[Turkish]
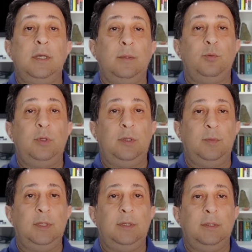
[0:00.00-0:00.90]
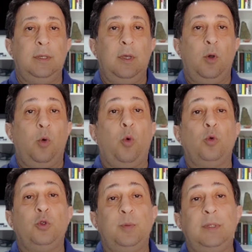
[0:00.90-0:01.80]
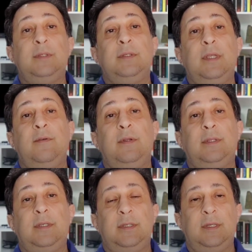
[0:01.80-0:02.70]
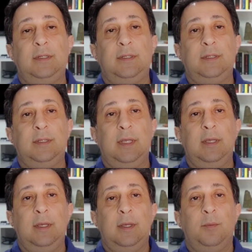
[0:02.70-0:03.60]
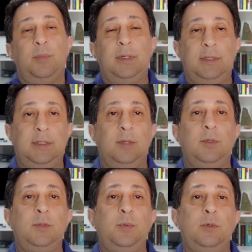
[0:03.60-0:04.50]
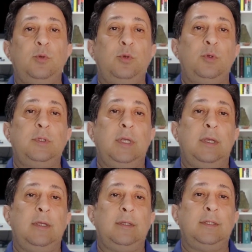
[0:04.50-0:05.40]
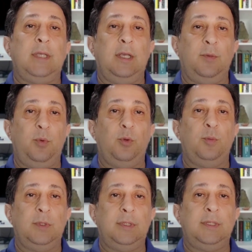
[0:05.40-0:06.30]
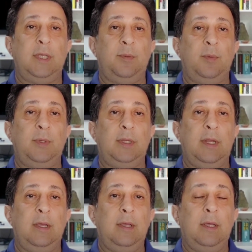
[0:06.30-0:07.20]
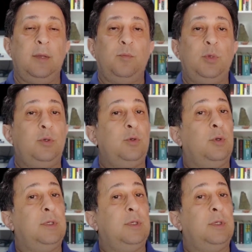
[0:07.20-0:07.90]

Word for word: Abdülhamit Osmanlı Devleti içerisinde panislamist bir düşünceye sahip olması sebebiyle birçok